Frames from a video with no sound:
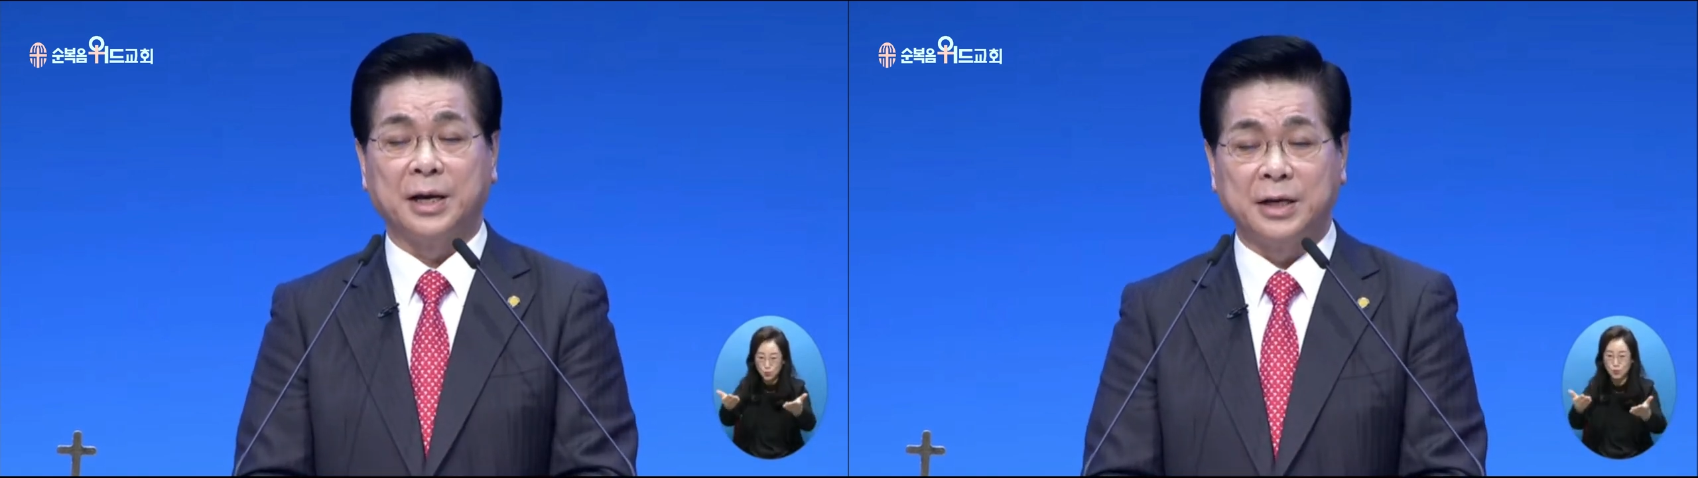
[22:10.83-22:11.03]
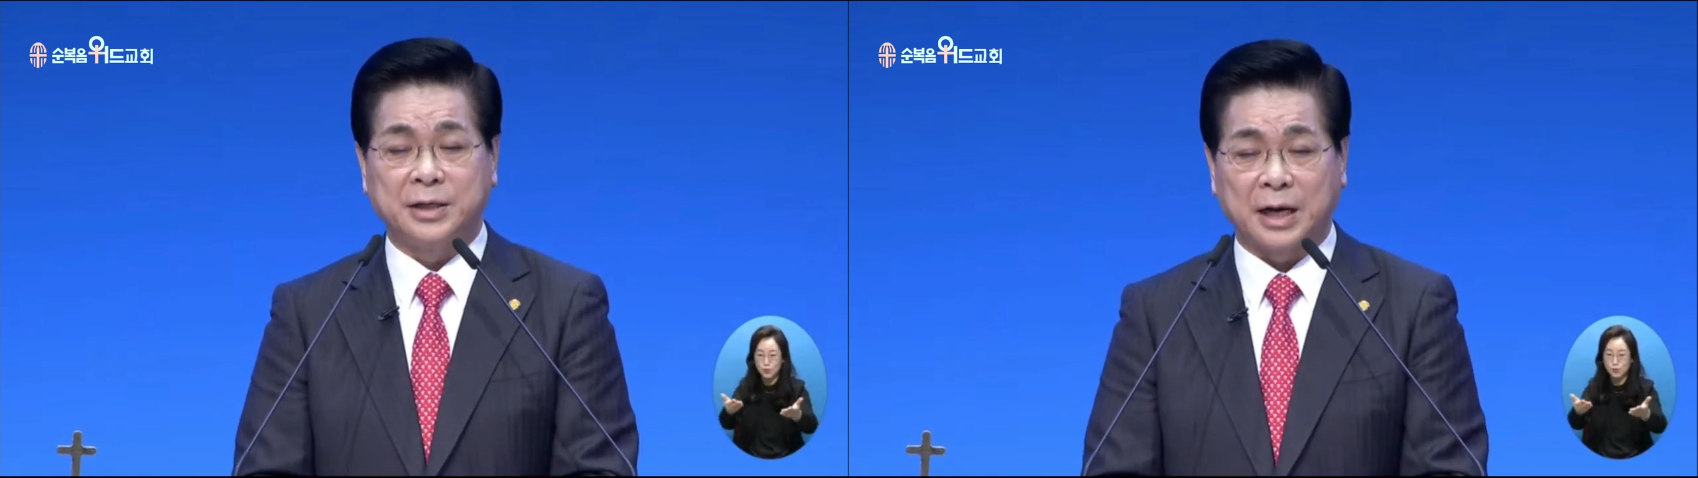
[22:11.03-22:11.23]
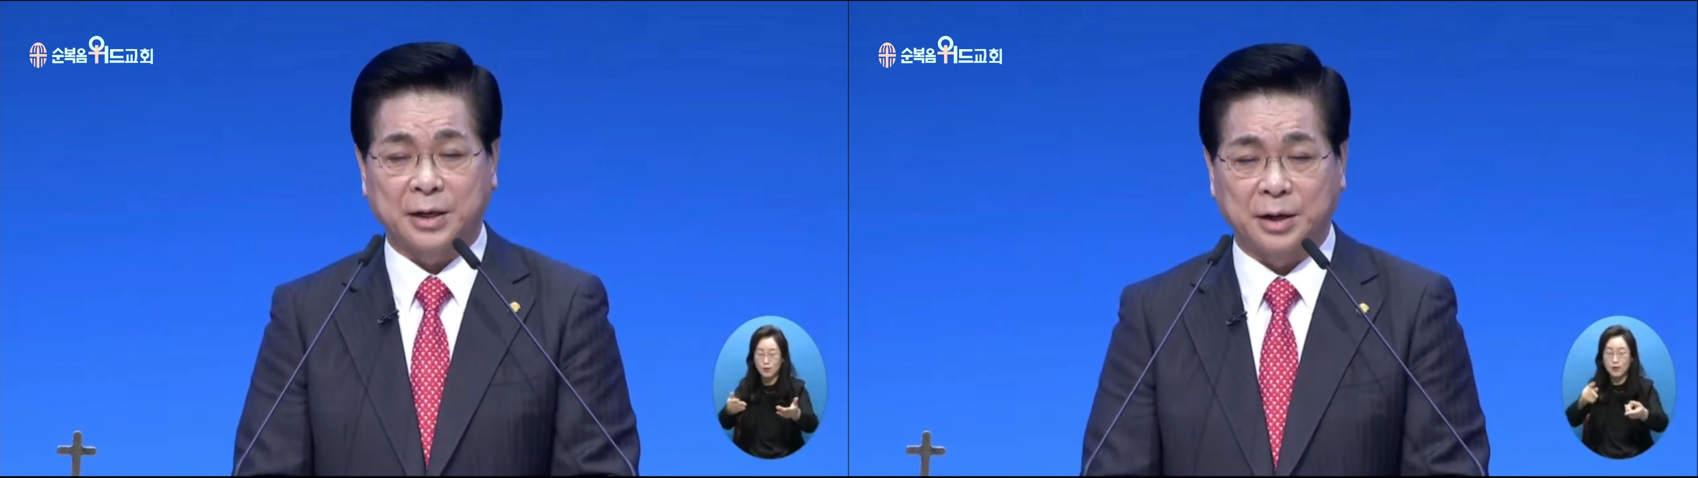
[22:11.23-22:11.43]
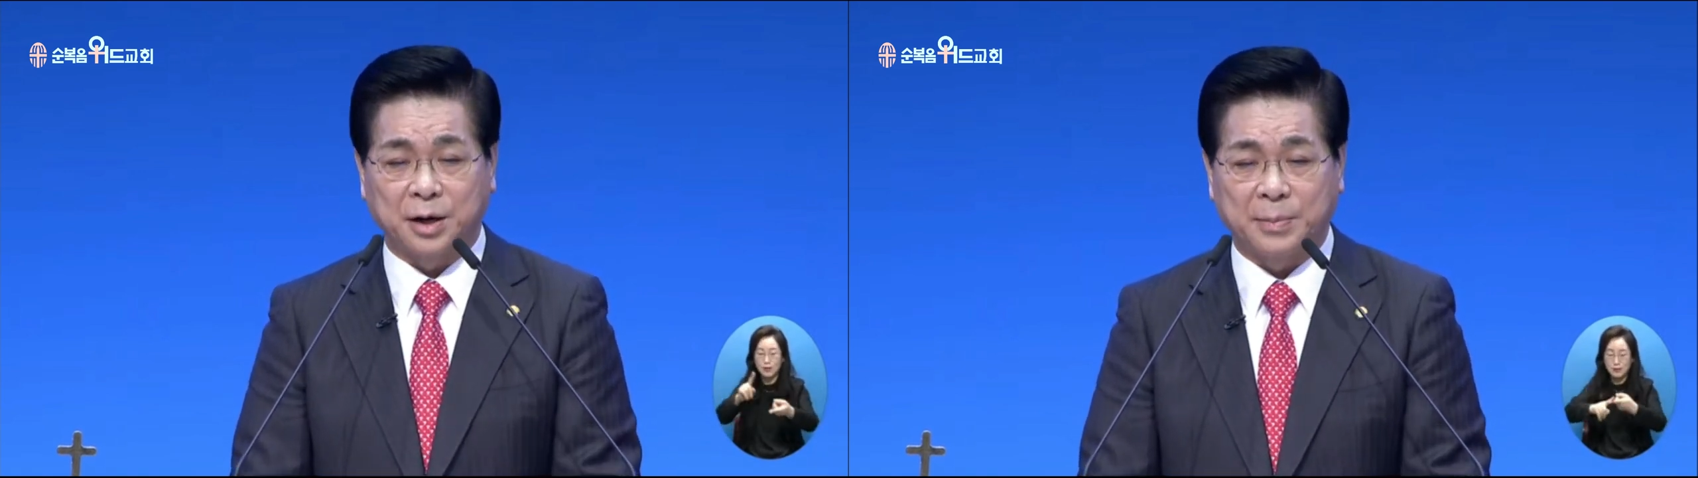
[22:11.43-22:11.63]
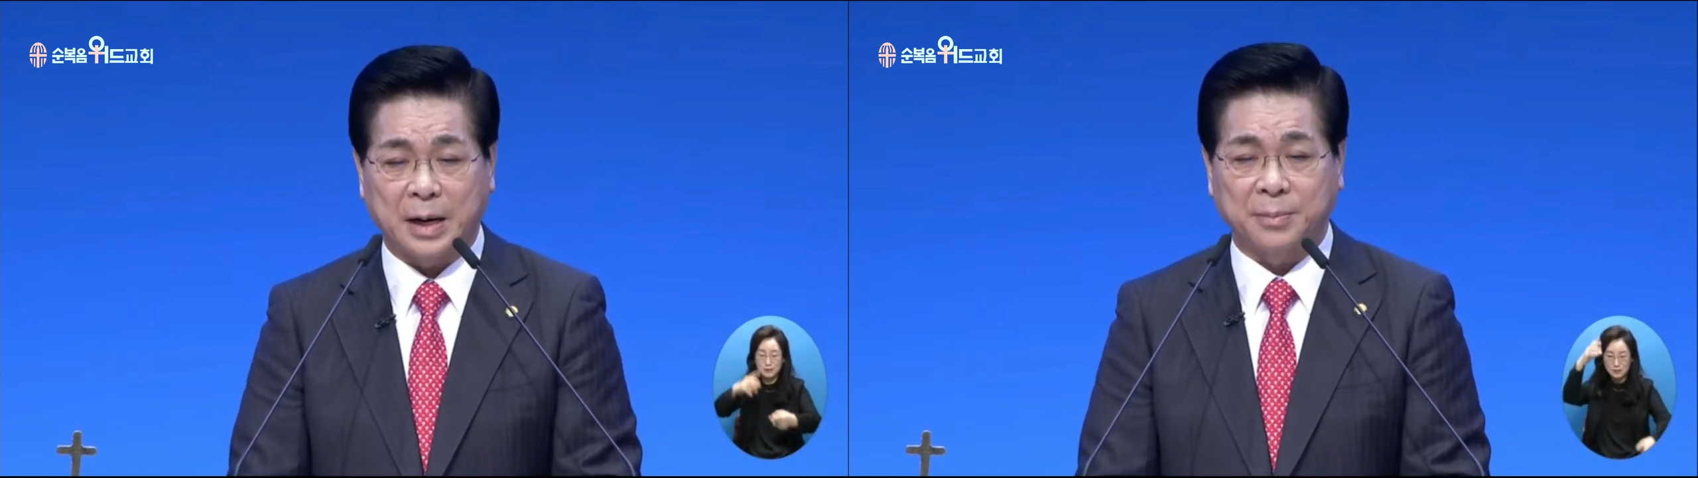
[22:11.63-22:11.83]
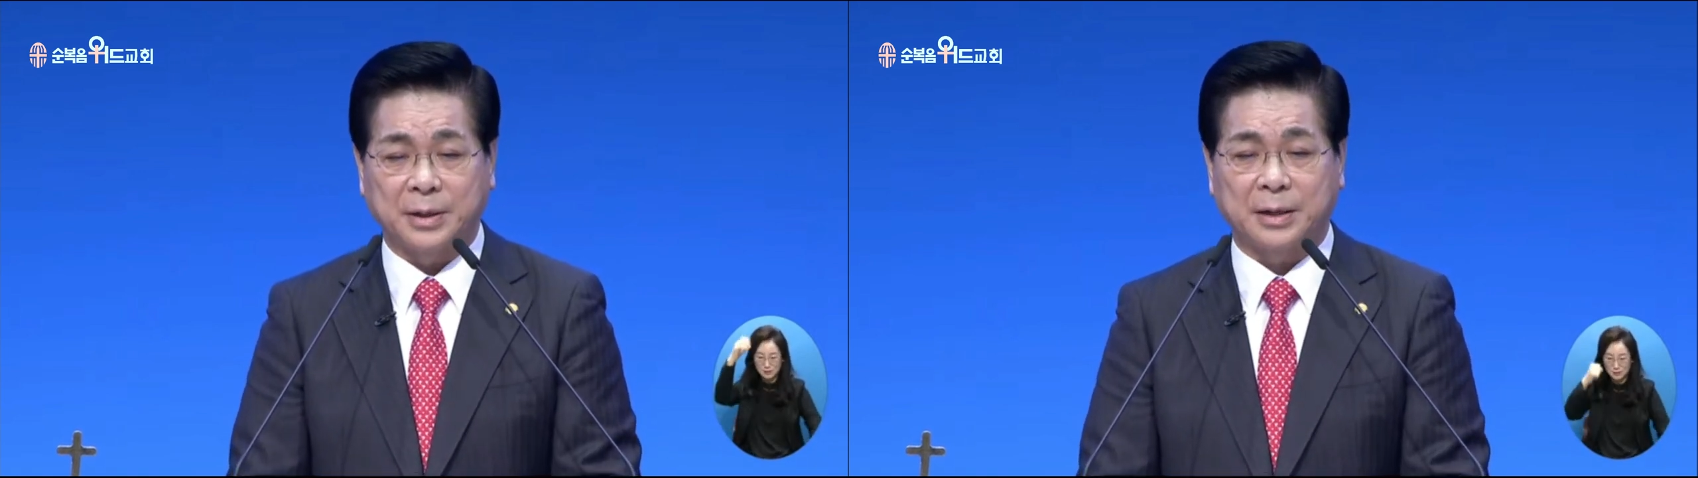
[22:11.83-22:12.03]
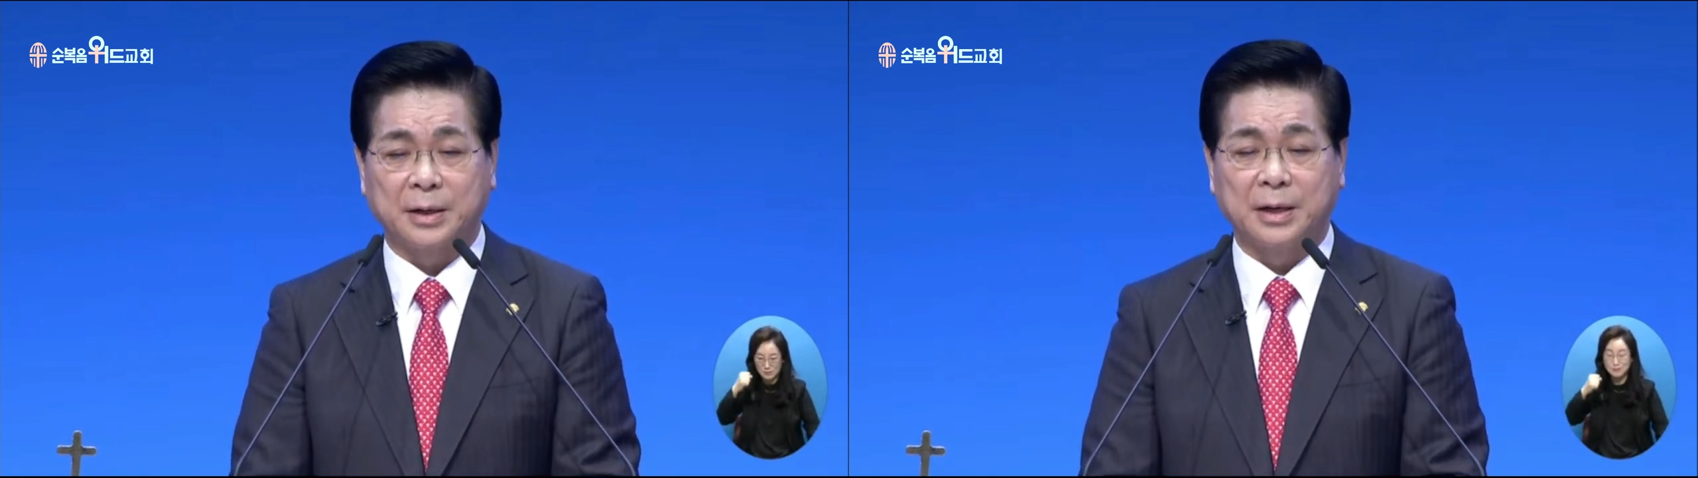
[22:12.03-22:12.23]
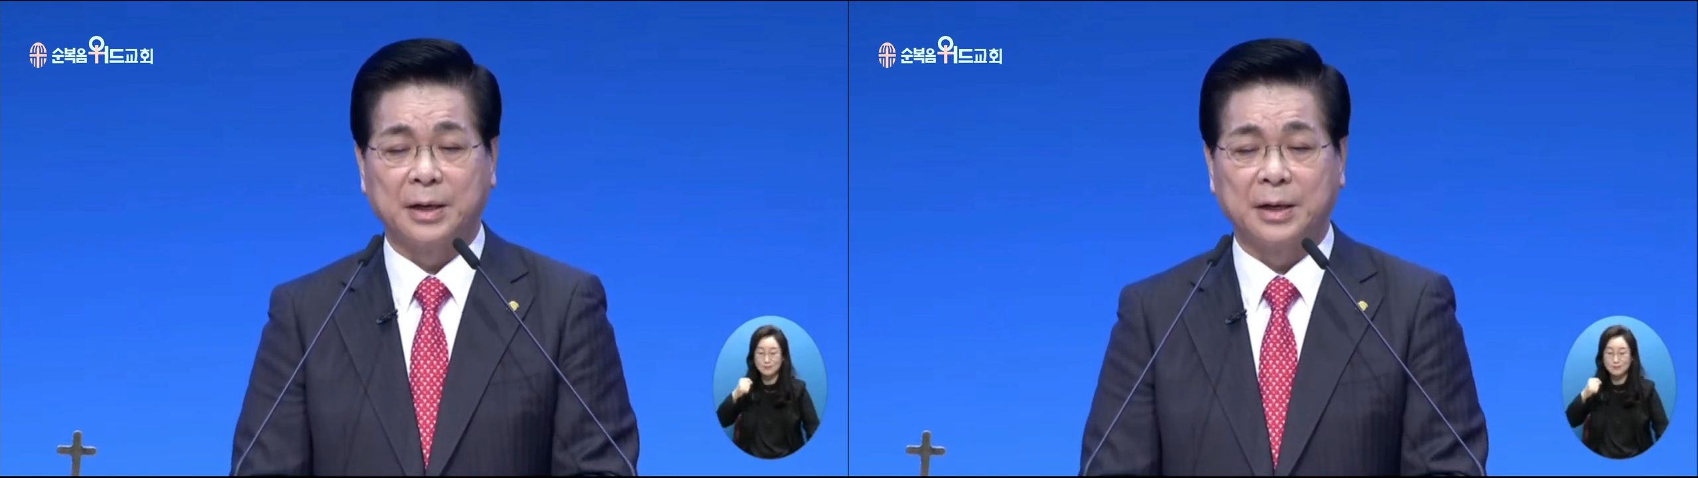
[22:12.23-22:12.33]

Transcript: 잊지 않게 되기를 바랍니다.